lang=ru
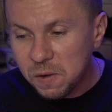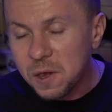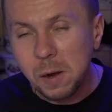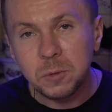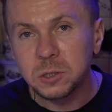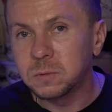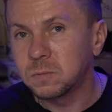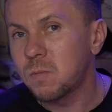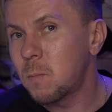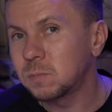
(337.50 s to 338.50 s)
Я об
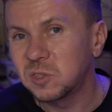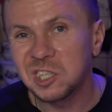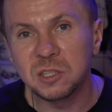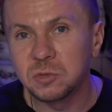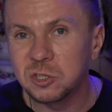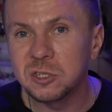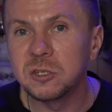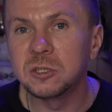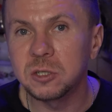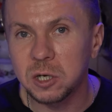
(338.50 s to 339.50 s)
этом, я это
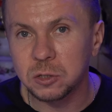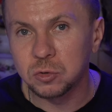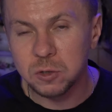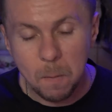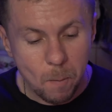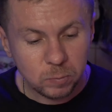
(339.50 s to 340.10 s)
вычислил сразу же.